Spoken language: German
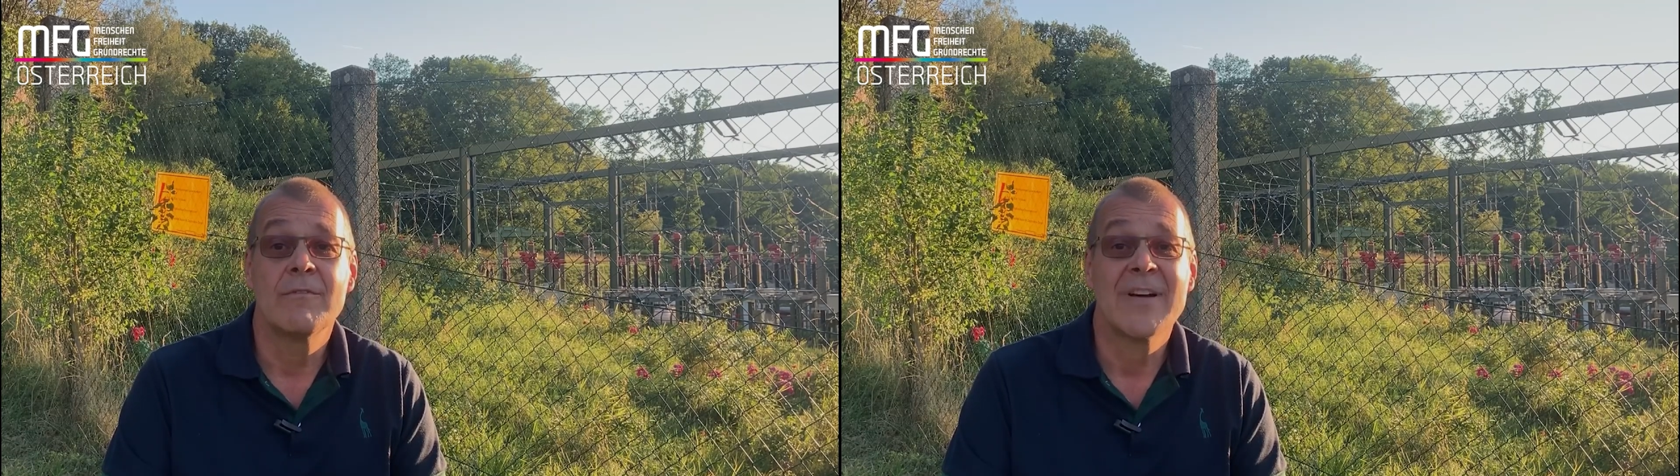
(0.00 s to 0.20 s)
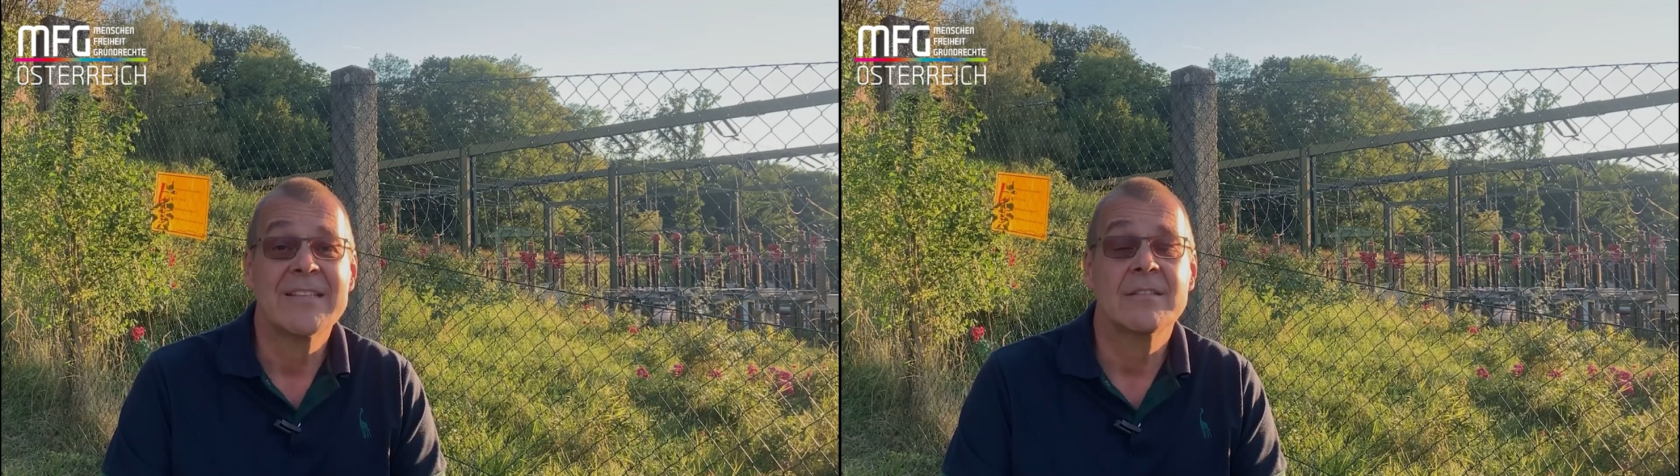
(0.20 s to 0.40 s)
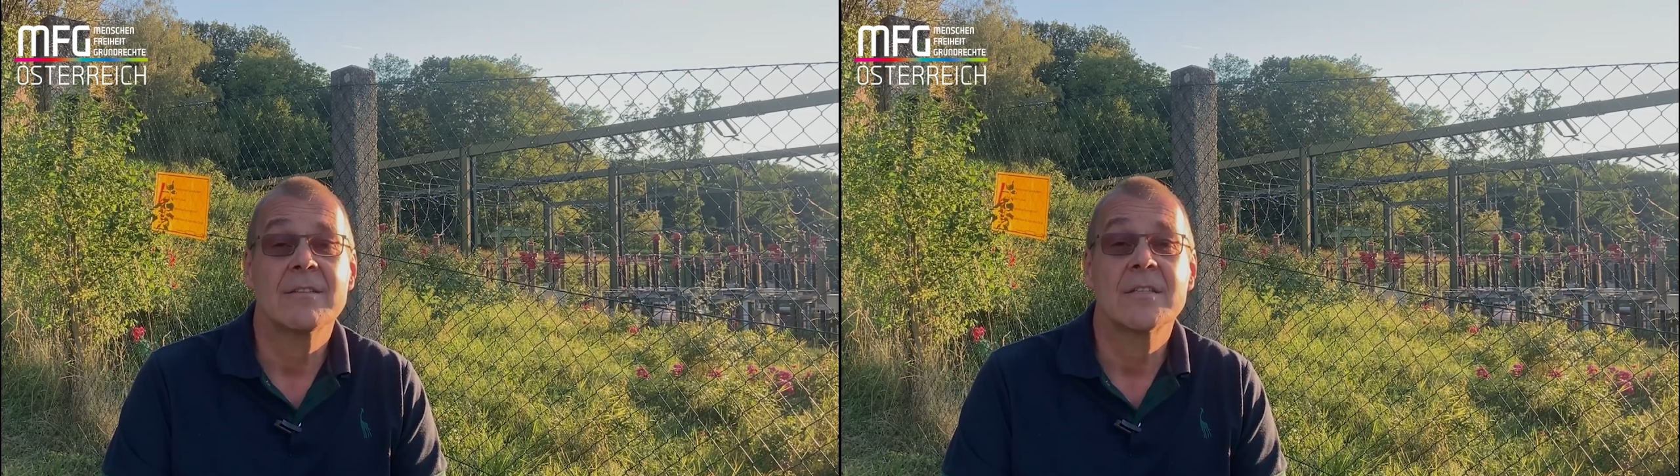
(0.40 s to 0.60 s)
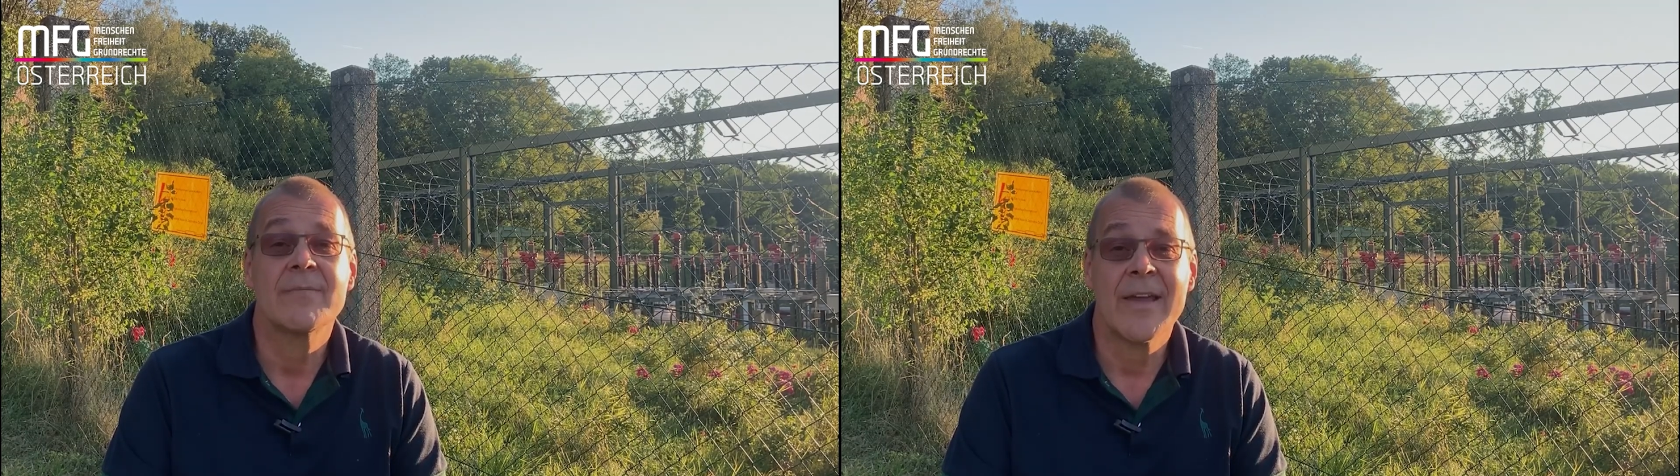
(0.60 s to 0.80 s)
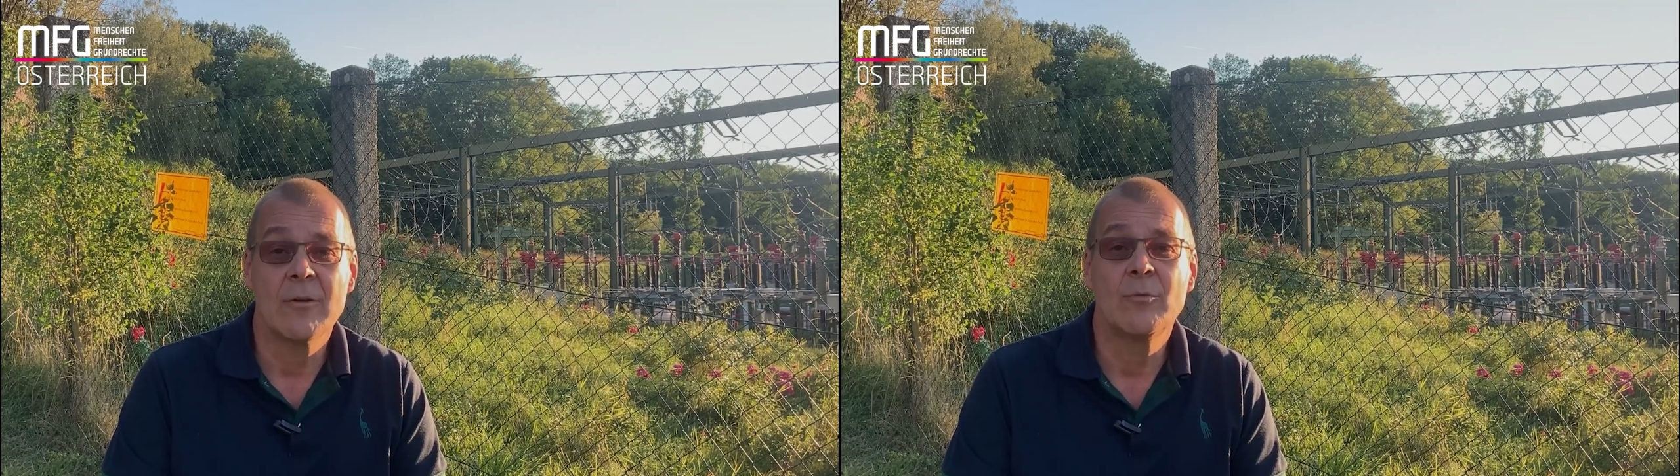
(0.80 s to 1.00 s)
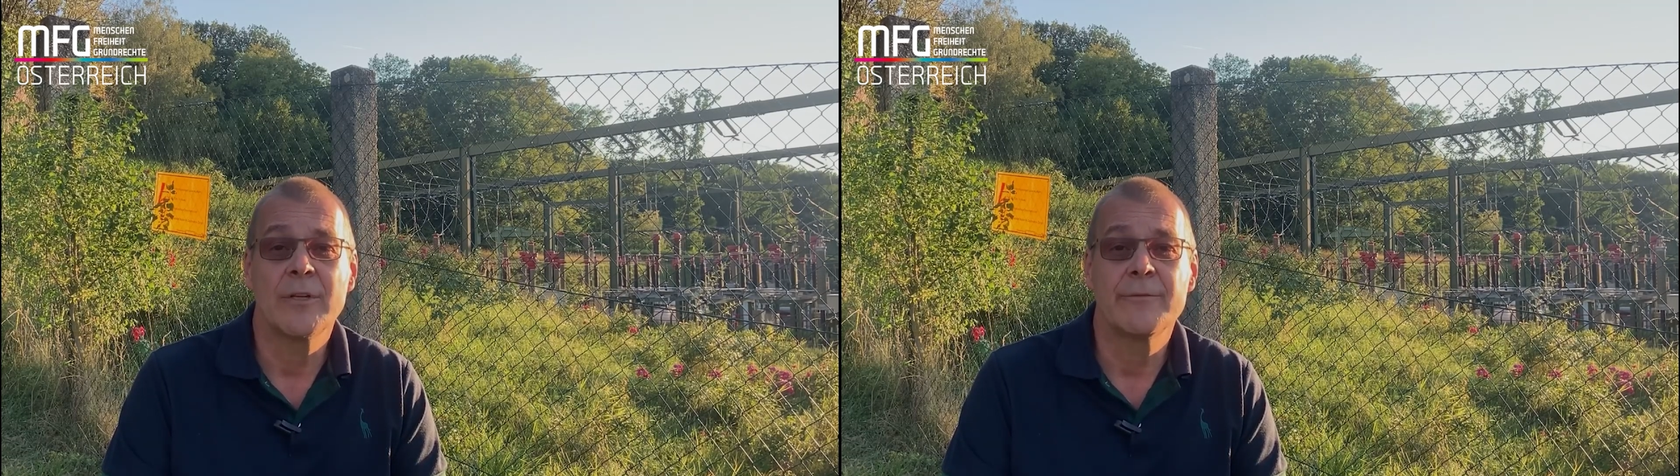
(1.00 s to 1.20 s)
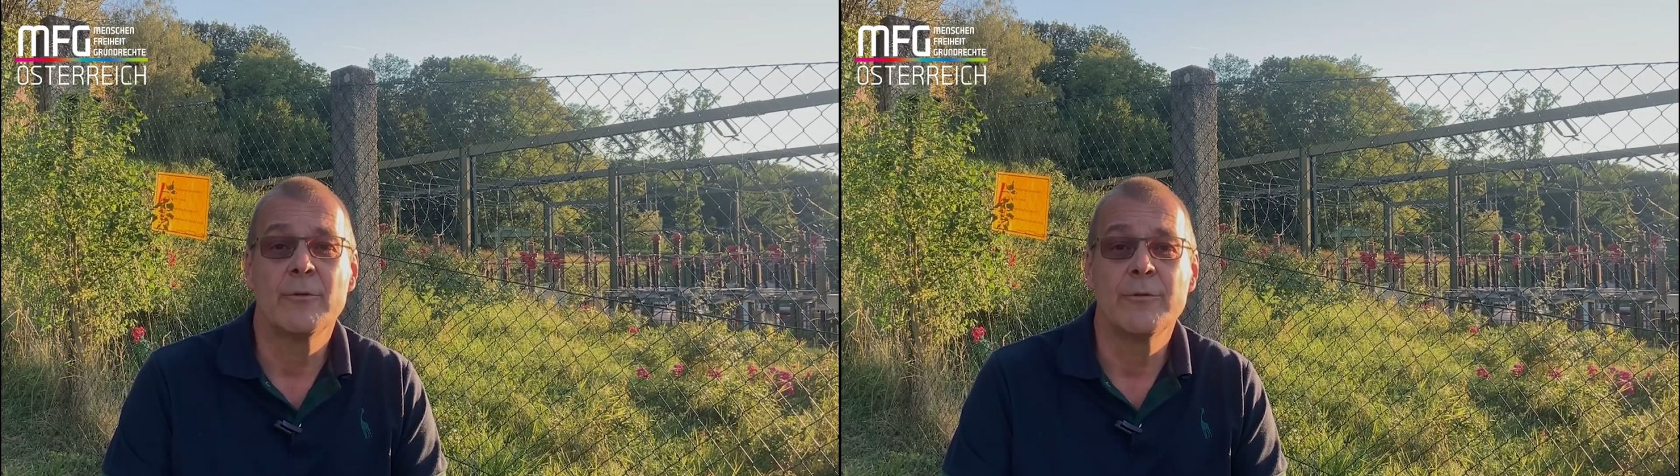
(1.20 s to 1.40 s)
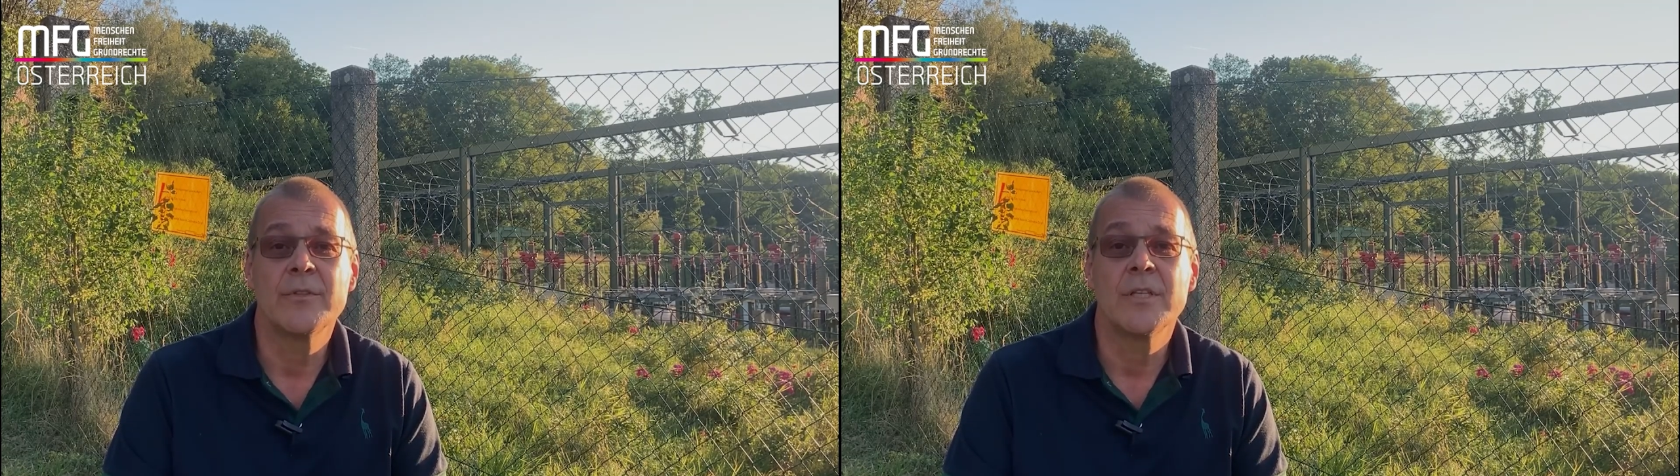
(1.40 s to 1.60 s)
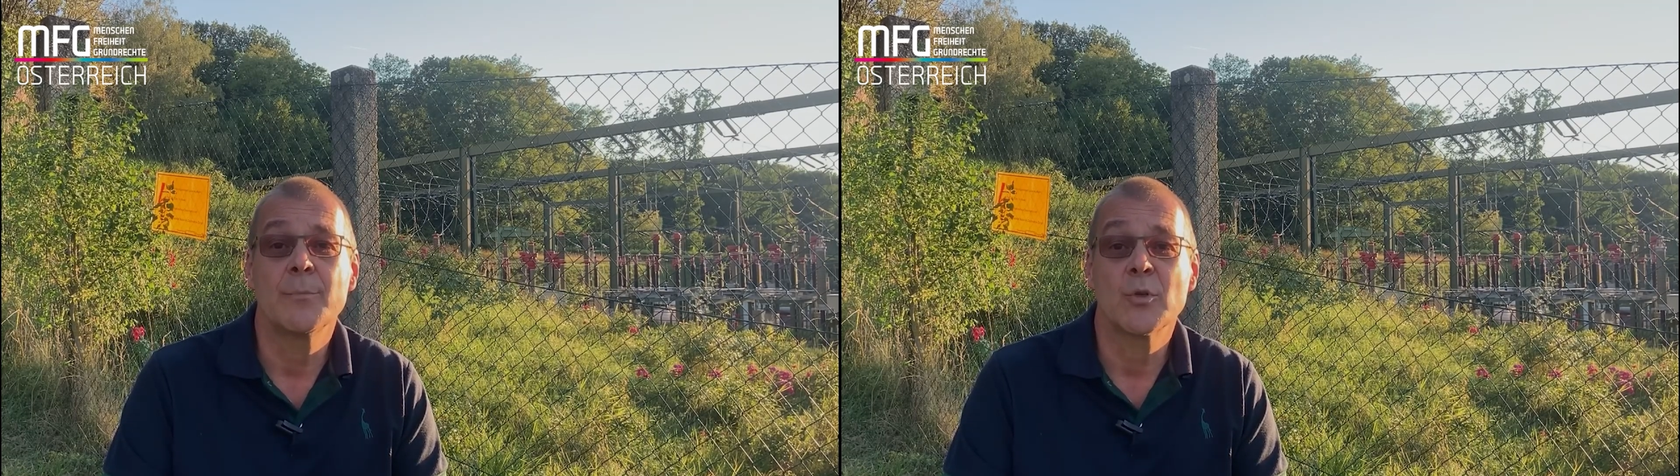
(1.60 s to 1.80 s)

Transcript: fast 250